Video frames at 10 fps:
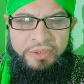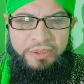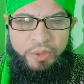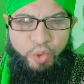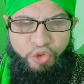
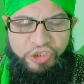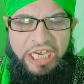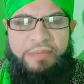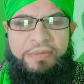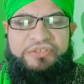दुनिया
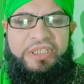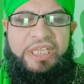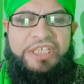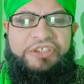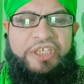का मकसद
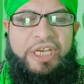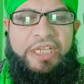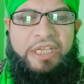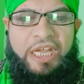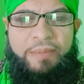है इन
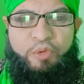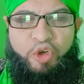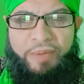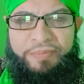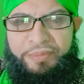ताला आपको
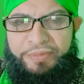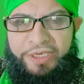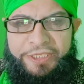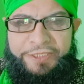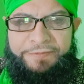कामयाबी
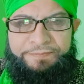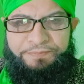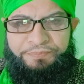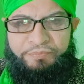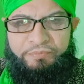
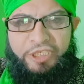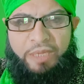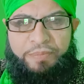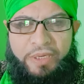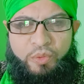मिलेगी बेड़ा
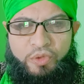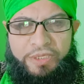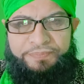पार होगा